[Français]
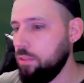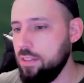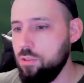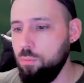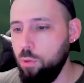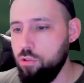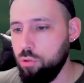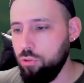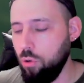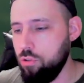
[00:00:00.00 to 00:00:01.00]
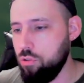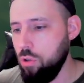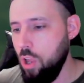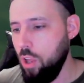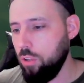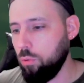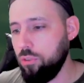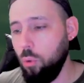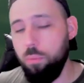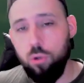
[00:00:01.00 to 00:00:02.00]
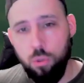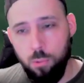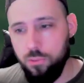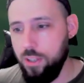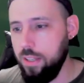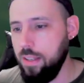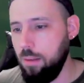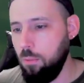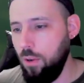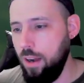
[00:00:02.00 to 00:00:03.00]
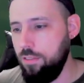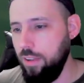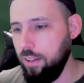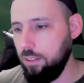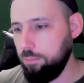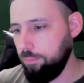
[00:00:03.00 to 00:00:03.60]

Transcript: Ça, c'est une bonne chose dans le jeu, donc ça, on peut commencer également à le faire.